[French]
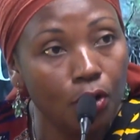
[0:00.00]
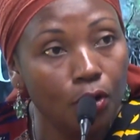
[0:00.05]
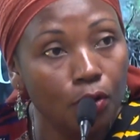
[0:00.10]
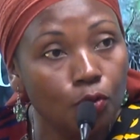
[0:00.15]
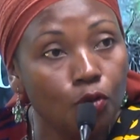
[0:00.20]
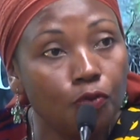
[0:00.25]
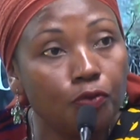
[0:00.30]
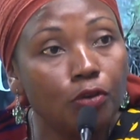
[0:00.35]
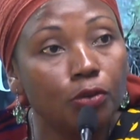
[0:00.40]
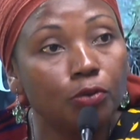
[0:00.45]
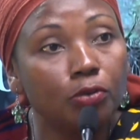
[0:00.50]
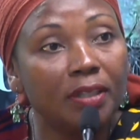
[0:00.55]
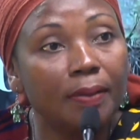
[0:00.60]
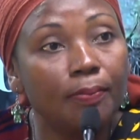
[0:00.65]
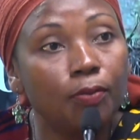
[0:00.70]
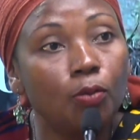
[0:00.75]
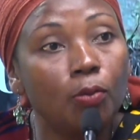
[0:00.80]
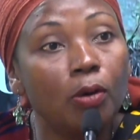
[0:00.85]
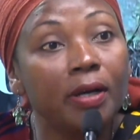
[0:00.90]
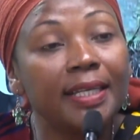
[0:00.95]
Nous voulons tout
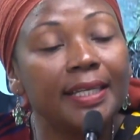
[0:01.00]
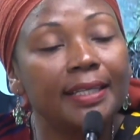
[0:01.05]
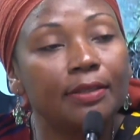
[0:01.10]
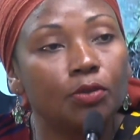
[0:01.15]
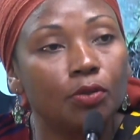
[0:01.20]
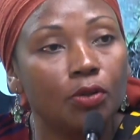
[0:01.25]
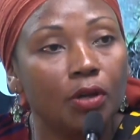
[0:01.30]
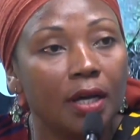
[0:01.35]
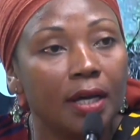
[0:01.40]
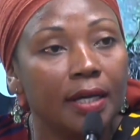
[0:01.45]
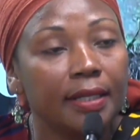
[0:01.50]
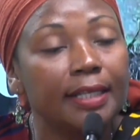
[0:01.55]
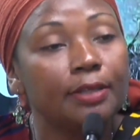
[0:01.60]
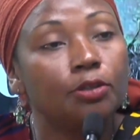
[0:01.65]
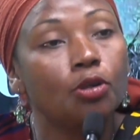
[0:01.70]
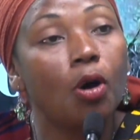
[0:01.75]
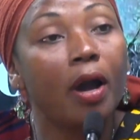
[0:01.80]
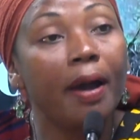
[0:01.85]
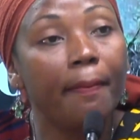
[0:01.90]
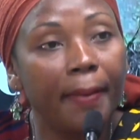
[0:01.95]
simplement qu'ils se,
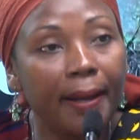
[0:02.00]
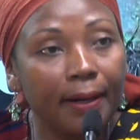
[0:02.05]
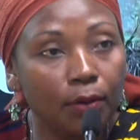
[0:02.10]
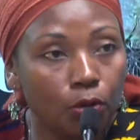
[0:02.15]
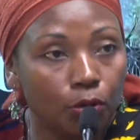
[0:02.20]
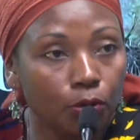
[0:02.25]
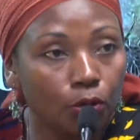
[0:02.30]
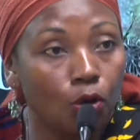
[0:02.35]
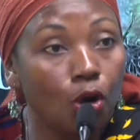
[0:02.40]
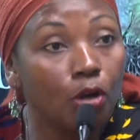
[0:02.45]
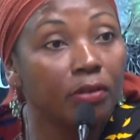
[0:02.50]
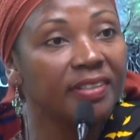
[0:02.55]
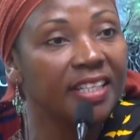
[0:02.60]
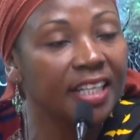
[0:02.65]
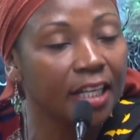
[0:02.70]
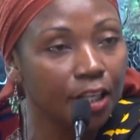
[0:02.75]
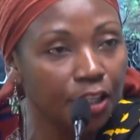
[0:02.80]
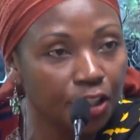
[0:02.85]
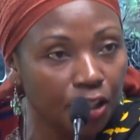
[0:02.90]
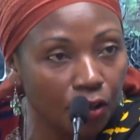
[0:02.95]
se rebellent contre leurs
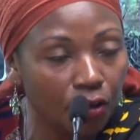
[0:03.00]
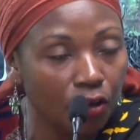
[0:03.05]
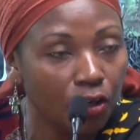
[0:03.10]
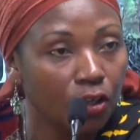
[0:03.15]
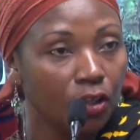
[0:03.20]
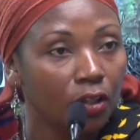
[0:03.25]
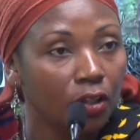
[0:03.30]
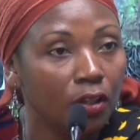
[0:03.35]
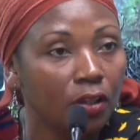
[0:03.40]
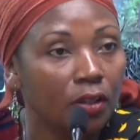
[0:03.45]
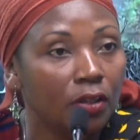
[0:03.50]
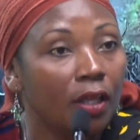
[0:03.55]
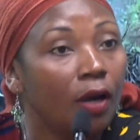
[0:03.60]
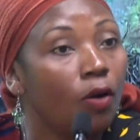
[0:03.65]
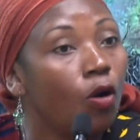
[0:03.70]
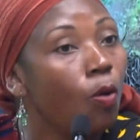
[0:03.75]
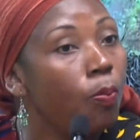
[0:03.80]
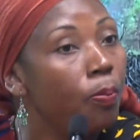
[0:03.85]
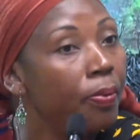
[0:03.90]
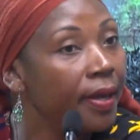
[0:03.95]
dirigeants dans
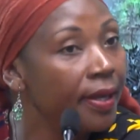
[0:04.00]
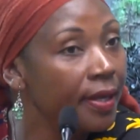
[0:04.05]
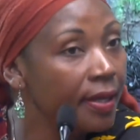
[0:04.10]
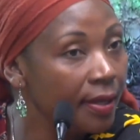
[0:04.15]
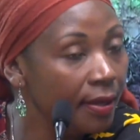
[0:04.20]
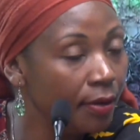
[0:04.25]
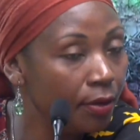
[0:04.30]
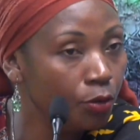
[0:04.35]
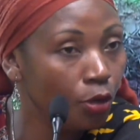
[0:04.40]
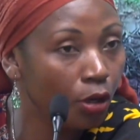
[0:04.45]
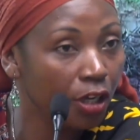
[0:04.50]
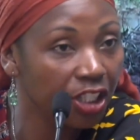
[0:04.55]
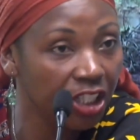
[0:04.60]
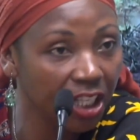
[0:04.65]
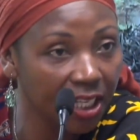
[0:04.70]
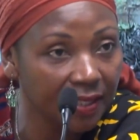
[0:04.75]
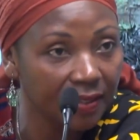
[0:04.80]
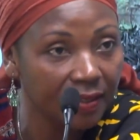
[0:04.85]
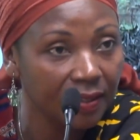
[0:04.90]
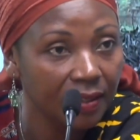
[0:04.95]
leur pays
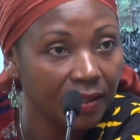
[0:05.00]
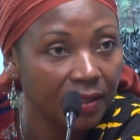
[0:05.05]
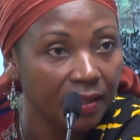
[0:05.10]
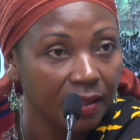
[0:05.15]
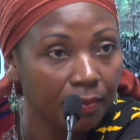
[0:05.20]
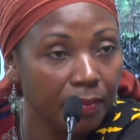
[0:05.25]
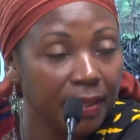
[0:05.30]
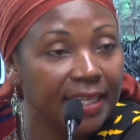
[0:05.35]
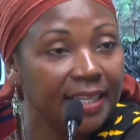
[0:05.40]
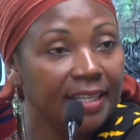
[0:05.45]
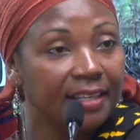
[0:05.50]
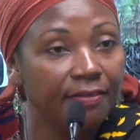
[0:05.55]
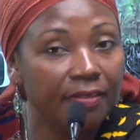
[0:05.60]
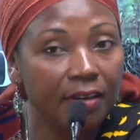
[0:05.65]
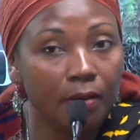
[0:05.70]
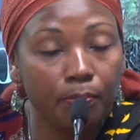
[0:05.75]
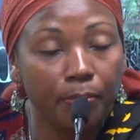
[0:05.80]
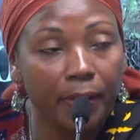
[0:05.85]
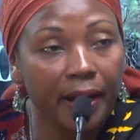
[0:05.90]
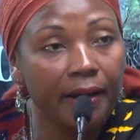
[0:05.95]
d'origine mais qui ne
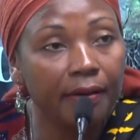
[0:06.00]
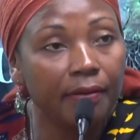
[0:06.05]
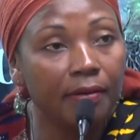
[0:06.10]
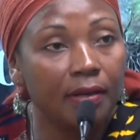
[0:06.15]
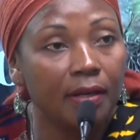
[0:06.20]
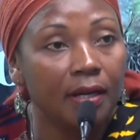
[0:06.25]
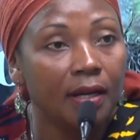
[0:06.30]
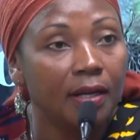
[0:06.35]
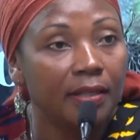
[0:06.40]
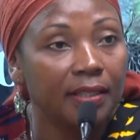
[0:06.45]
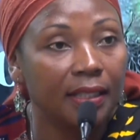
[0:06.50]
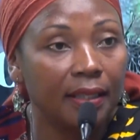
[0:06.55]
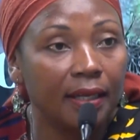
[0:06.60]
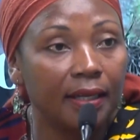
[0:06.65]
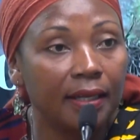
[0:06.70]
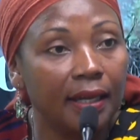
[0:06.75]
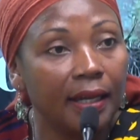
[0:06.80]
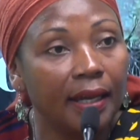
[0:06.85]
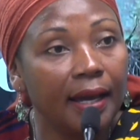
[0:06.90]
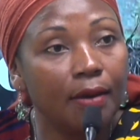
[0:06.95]
viennent pas euh,
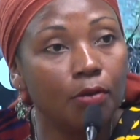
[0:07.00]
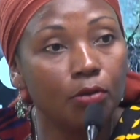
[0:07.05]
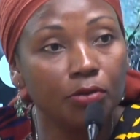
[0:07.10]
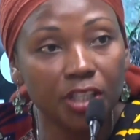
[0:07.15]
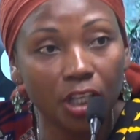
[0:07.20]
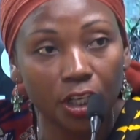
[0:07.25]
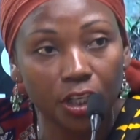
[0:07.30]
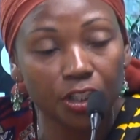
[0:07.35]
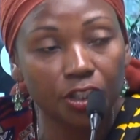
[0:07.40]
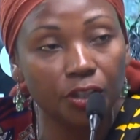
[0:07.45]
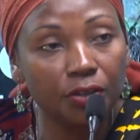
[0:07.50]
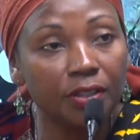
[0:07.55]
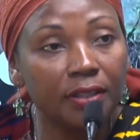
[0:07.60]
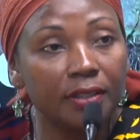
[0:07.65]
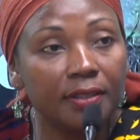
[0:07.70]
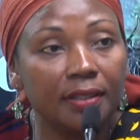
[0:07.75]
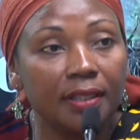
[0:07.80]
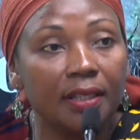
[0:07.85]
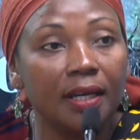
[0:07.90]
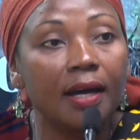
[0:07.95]
s'attaquer à nos dirigeants
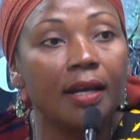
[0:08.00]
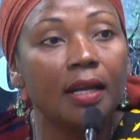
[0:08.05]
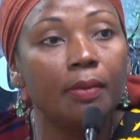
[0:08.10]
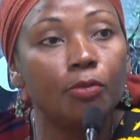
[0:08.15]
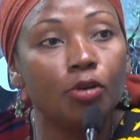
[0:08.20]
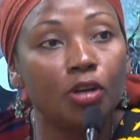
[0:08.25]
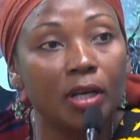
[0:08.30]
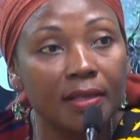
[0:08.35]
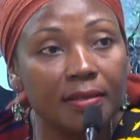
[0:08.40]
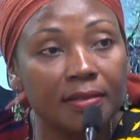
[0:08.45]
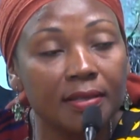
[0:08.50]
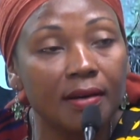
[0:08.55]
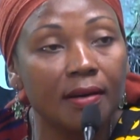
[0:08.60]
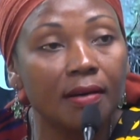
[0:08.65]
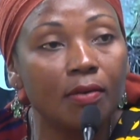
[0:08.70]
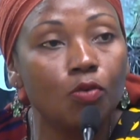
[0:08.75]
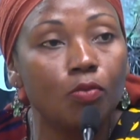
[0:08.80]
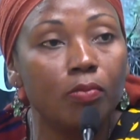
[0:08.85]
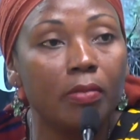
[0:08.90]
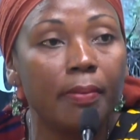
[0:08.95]
ici en hein, les
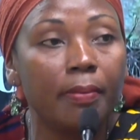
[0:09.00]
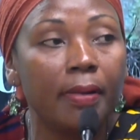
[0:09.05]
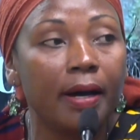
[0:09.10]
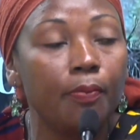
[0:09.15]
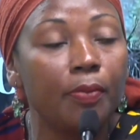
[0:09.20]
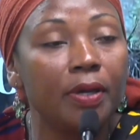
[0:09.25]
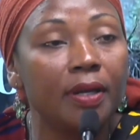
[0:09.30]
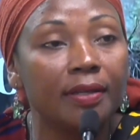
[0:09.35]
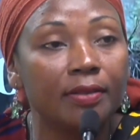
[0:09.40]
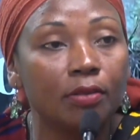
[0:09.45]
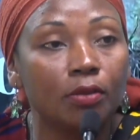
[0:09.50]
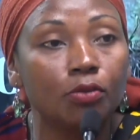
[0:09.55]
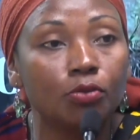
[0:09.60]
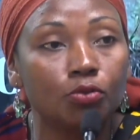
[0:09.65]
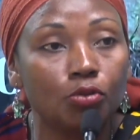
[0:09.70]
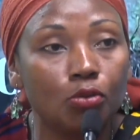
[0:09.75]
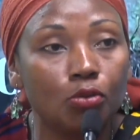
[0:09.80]
menaçant ou même à menaçant ceux